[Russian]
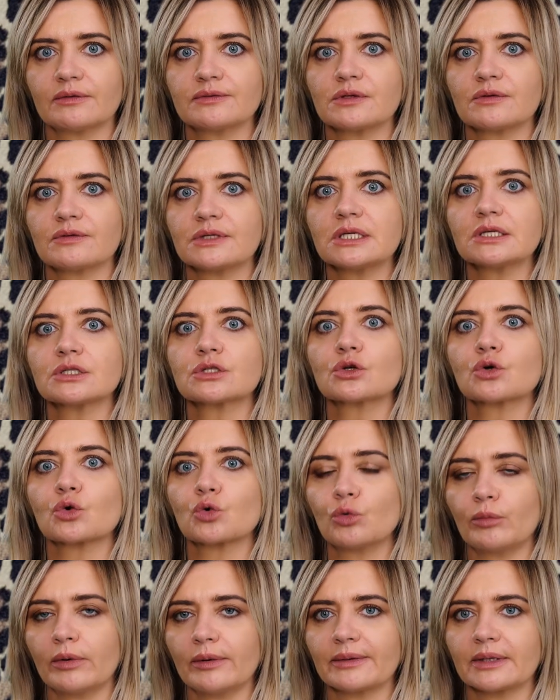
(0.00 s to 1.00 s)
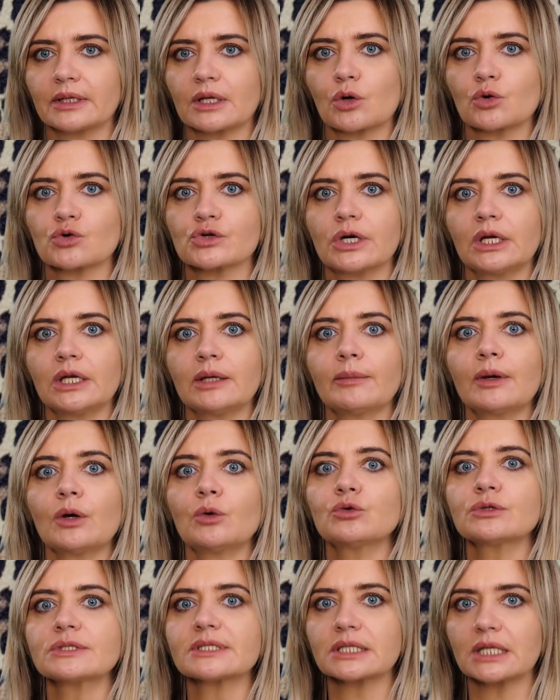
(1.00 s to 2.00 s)
в связи с грубыми нарушениями
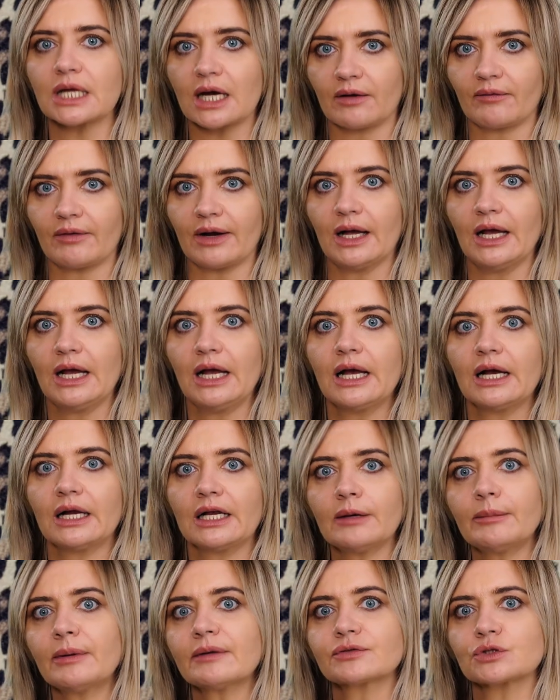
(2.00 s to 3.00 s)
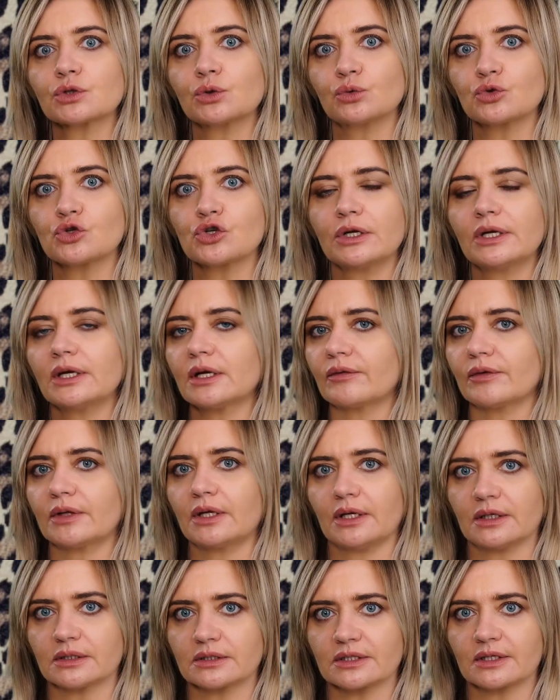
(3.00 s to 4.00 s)
устава, либо в случае
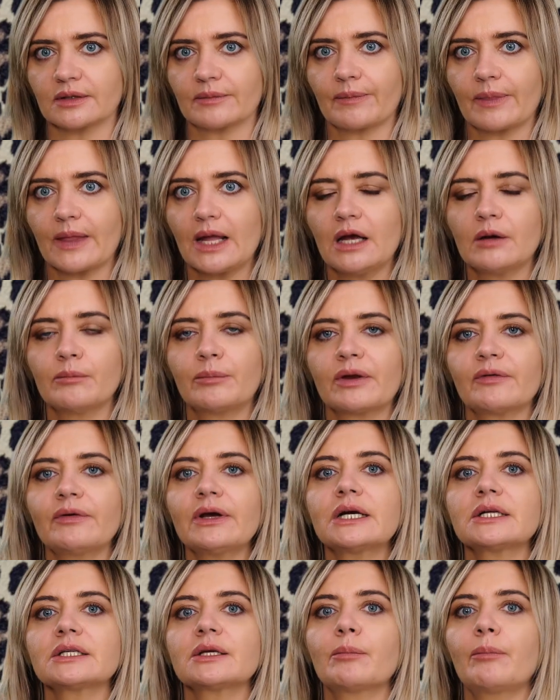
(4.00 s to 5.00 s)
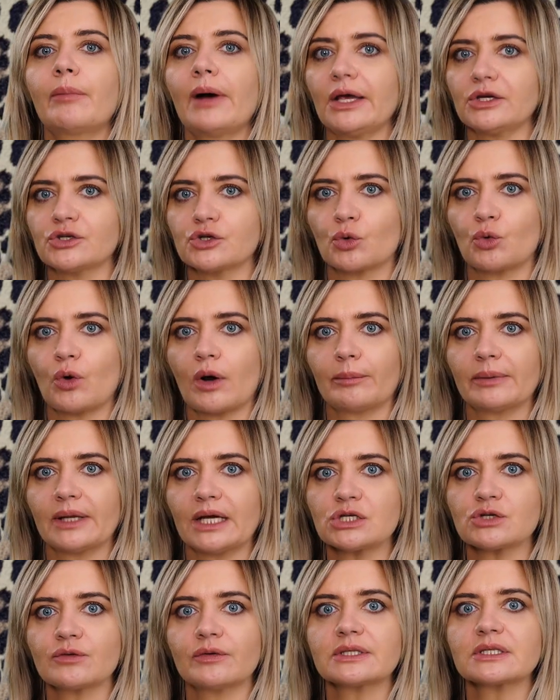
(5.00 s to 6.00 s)
ликвидации. При выходе пайщику
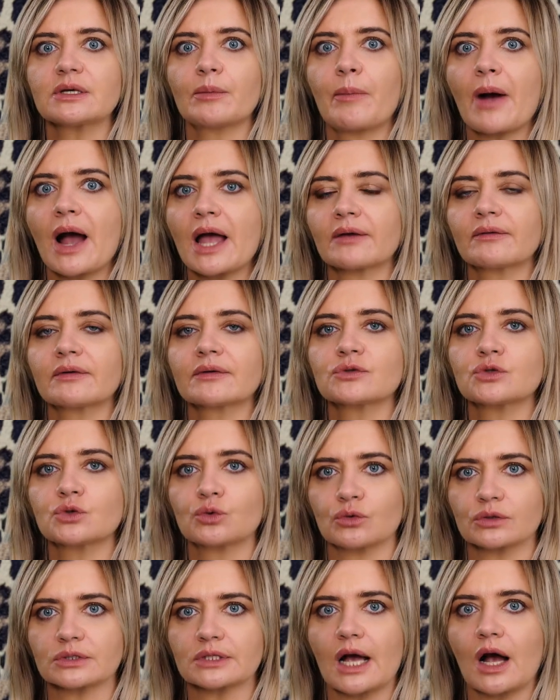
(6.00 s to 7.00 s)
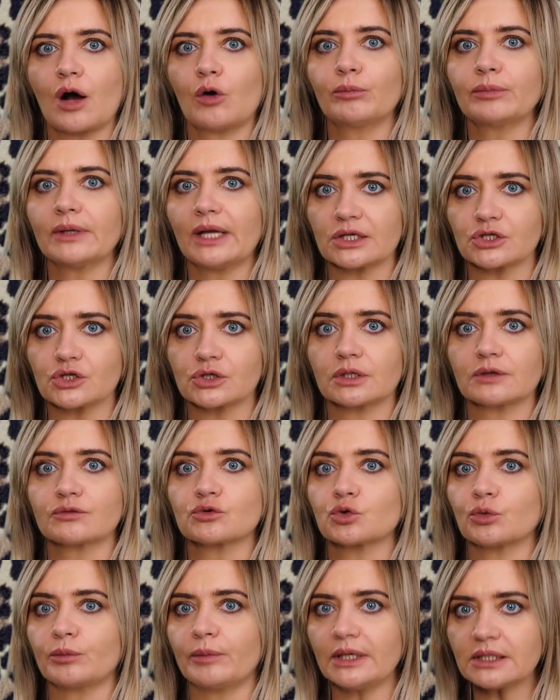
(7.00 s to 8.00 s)
оплачивается паевый взнос, а уплаченный
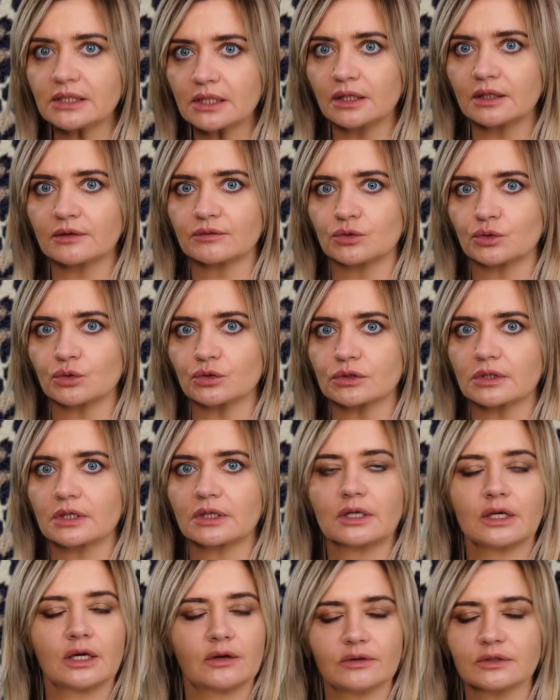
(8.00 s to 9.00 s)
вступительный взнос не